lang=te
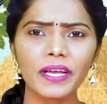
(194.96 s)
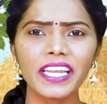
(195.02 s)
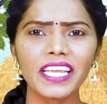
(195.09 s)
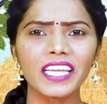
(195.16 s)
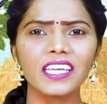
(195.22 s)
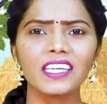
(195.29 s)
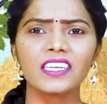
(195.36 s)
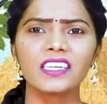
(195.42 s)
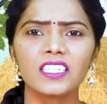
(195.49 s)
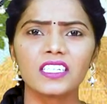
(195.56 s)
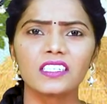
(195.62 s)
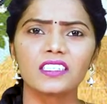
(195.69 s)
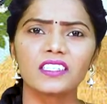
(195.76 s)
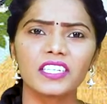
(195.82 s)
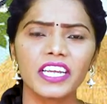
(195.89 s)
మరి
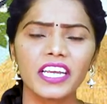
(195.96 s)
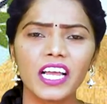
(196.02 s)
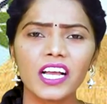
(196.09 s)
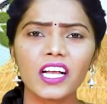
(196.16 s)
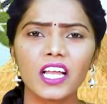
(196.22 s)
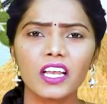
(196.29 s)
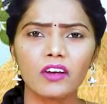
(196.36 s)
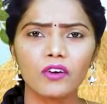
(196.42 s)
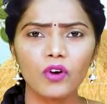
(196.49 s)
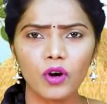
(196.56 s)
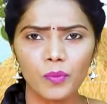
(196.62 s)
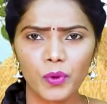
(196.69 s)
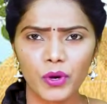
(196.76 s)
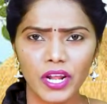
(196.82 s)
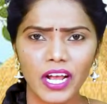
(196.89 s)
శ్రీలంకలో ఓ
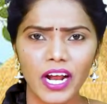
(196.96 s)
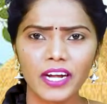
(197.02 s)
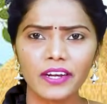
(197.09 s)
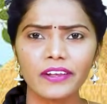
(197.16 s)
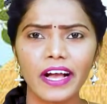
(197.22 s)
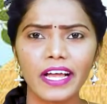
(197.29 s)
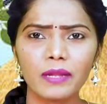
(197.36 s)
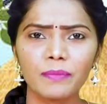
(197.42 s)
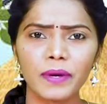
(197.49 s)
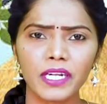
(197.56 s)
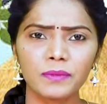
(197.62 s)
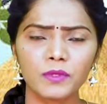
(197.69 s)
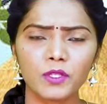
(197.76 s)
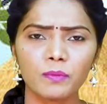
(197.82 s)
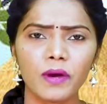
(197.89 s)
పోరగాడు
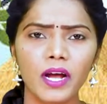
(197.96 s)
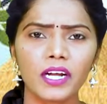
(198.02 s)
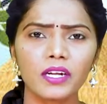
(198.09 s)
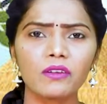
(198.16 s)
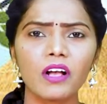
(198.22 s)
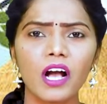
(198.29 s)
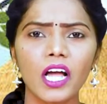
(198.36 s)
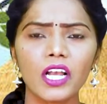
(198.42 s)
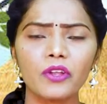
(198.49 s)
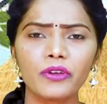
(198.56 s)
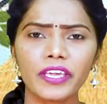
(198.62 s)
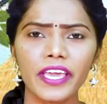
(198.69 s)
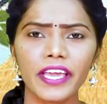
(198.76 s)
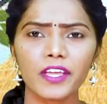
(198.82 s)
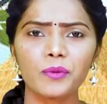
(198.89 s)
గాలిపటంతో పాటు
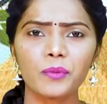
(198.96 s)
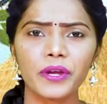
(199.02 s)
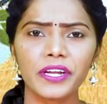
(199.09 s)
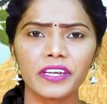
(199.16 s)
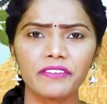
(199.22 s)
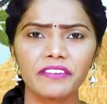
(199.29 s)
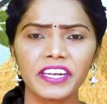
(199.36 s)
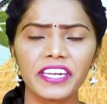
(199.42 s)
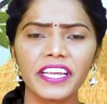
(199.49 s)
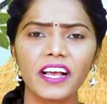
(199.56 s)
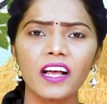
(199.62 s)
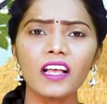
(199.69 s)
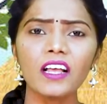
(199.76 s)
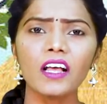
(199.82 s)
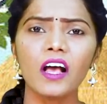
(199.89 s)
గాల్లోకి ఎగిరిపోయిన వీడియో
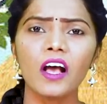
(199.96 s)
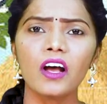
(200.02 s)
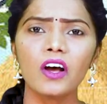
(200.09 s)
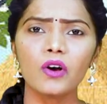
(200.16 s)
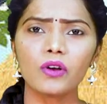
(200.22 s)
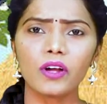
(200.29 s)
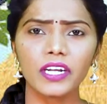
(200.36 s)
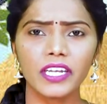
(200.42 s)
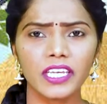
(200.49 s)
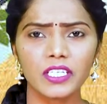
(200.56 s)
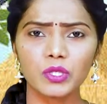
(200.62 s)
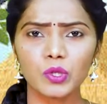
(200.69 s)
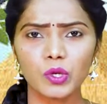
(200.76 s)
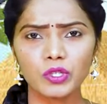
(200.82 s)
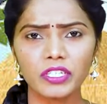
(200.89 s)
ఒకటి
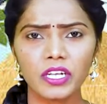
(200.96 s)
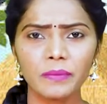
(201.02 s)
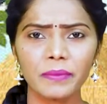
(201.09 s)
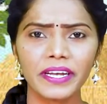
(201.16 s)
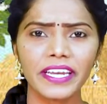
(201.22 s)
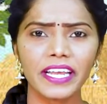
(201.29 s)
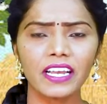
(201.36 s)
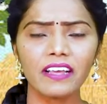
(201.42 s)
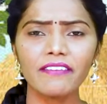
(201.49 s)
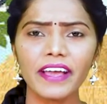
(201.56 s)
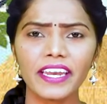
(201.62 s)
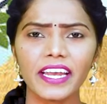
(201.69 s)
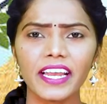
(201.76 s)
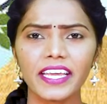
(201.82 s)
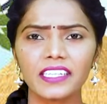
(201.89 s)
సోషల్ మీడియాలో
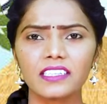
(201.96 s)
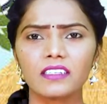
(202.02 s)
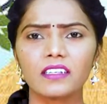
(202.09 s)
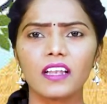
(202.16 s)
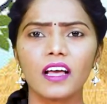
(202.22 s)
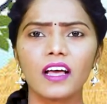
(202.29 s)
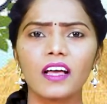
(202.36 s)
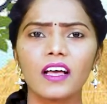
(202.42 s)
వైరల్ అయిందిలా